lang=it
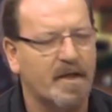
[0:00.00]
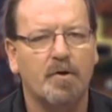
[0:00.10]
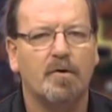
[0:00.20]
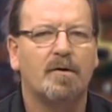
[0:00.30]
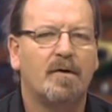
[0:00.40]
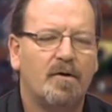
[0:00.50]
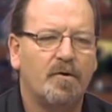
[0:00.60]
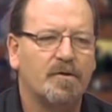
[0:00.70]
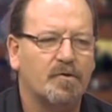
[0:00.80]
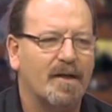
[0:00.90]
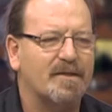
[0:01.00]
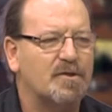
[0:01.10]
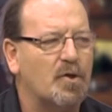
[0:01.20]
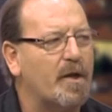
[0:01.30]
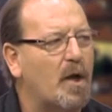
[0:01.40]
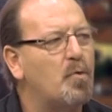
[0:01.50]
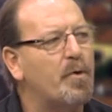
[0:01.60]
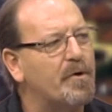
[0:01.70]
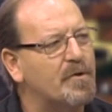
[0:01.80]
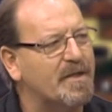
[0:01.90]
Io li ho intitolati Storia
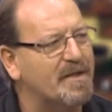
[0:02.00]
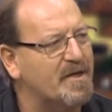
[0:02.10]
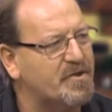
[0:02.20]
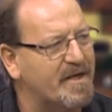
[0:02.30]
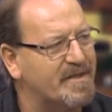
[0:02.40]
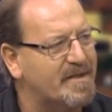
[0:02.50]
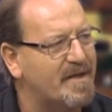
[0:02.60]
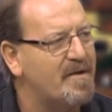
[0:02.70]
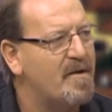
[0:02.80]
curiosa della scienza